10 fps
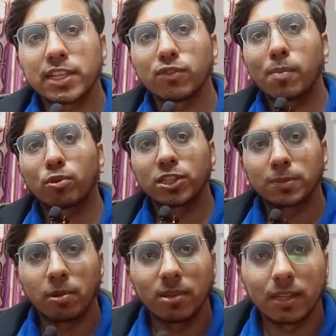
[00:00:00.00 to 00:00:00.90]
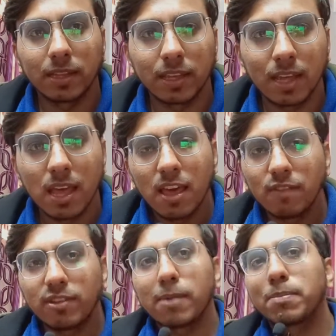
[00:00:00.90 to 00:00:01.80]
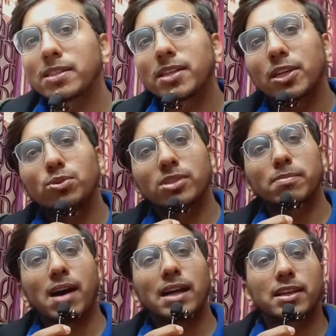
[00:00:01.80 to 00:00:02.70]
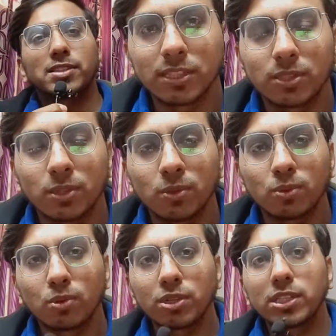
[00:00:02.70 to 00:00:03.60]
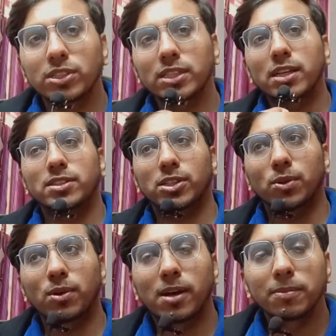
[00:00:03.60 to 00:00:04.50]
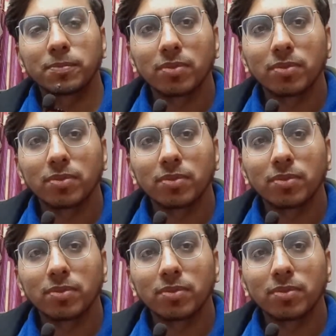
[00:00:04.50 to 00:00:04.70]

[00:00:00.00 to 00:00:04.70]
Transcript: हैं वो आपको डिस्प्ले हो जाते हैं फिर आप पर्सनली उनसे बात कर सकते हो उनको टीचिंग कर सकते हो आप